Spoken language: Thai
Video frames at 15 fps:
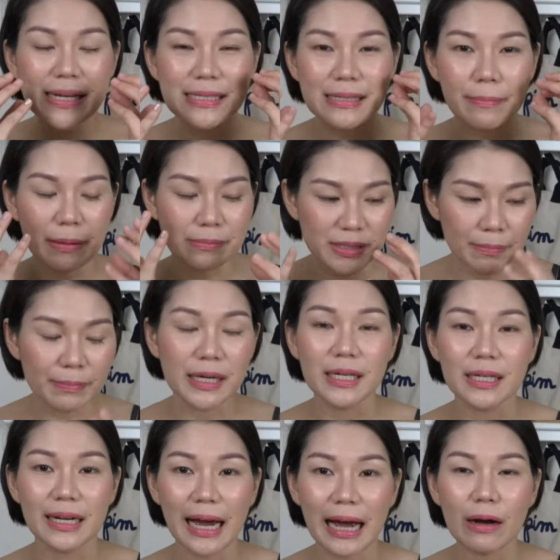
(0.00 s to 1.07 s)
ไม่สม่ำเสม
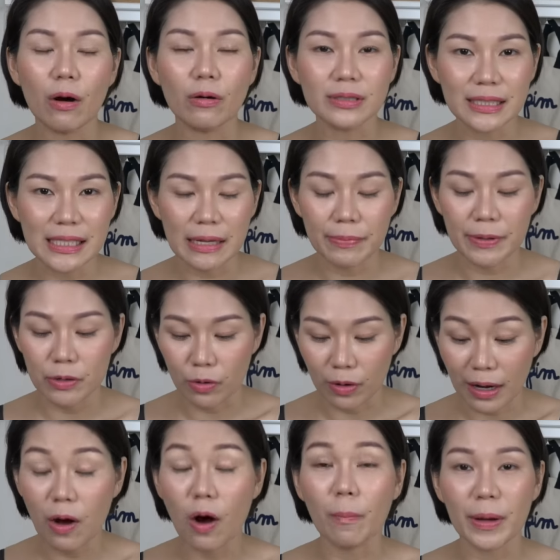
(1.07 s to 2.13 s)
อนะคะของสีผิวข
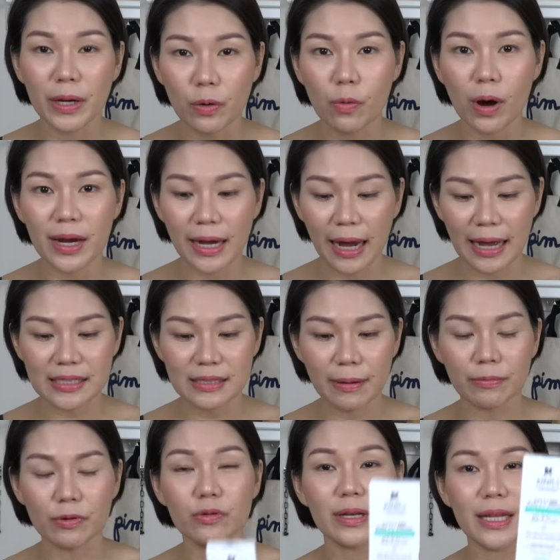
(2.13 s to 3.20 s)
องเราออกไปด้วยนะคะสำห
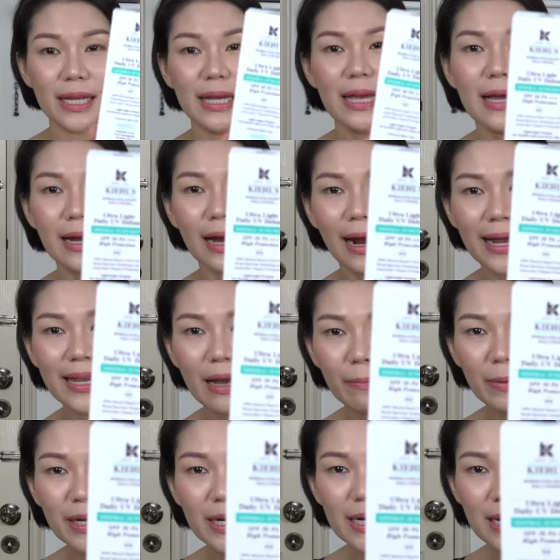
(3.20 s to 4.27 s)
รับรุ่นนี้ใครยัง
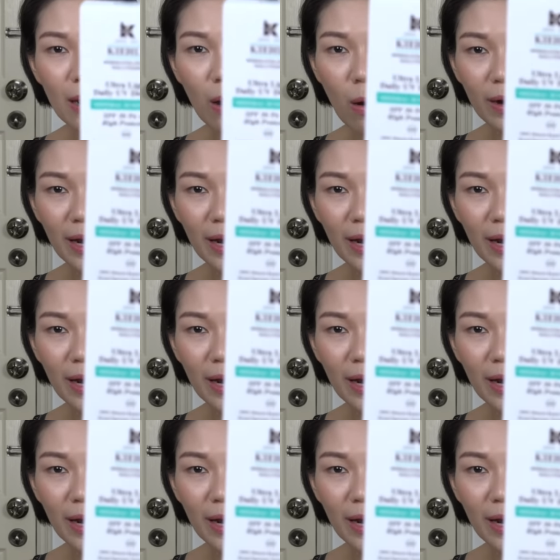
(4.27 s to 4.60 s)
ไม่เคยลอง